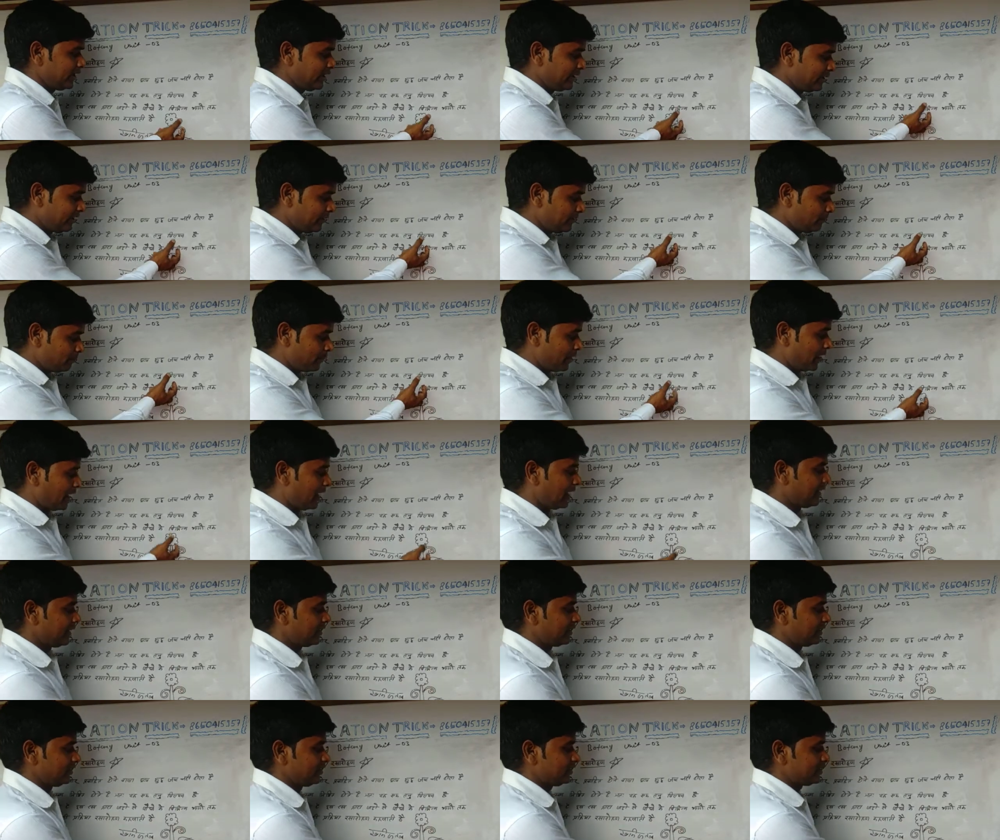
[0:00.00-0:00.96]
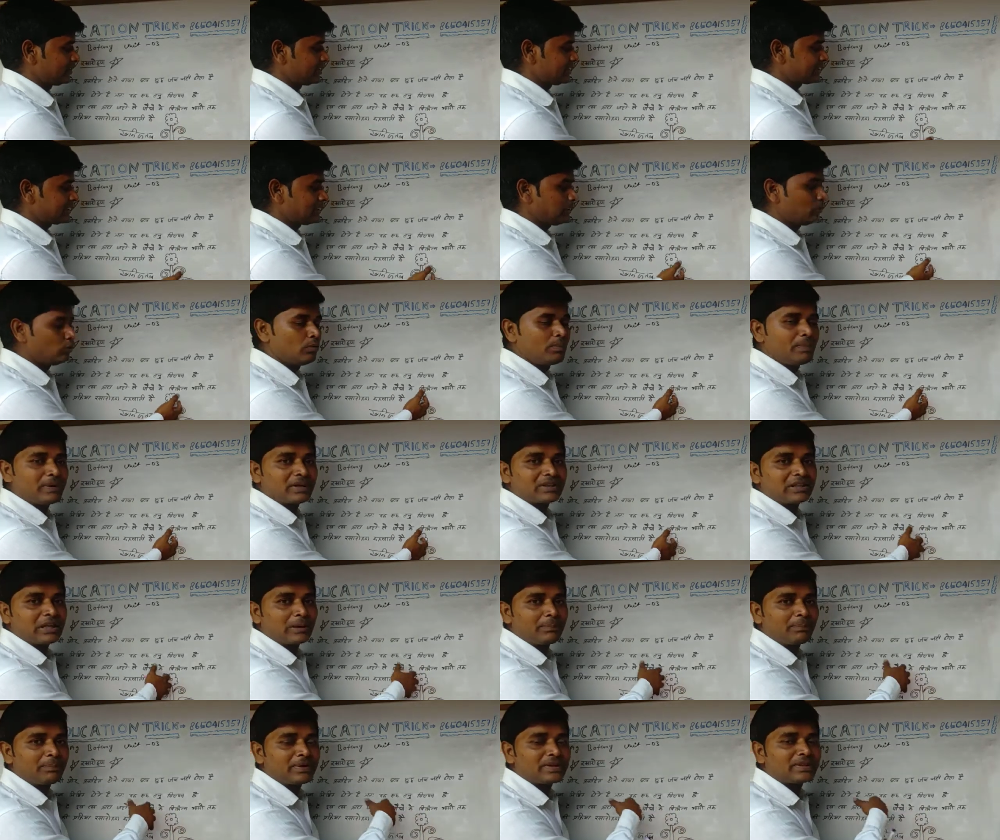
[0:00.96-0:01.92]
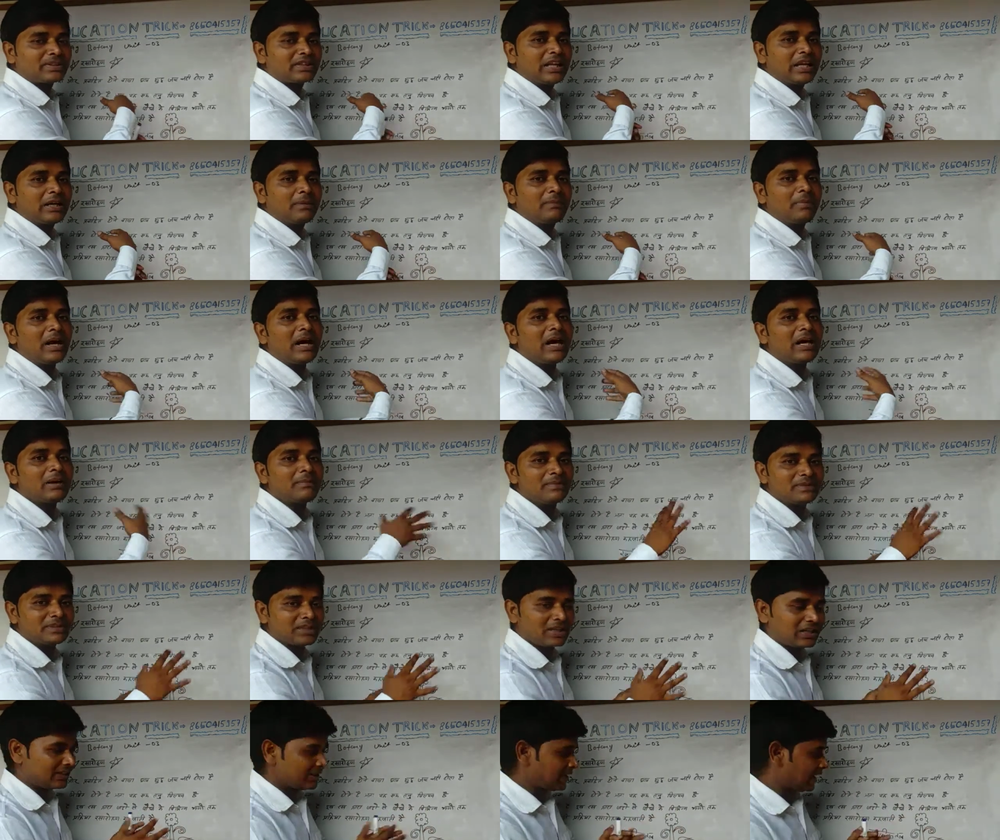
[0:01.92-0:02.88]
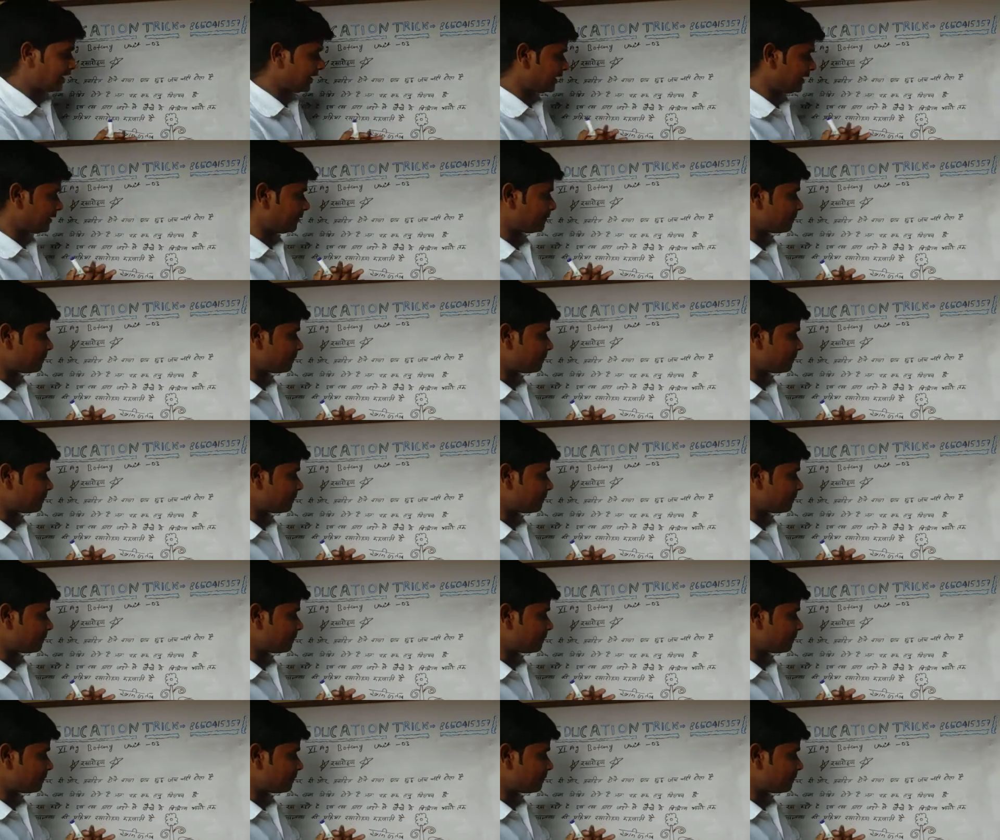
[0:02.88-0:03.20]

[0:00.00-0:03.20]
ये प्लांट नीचे से ऊपर तक प्रत्येक भाग में चला जाएगा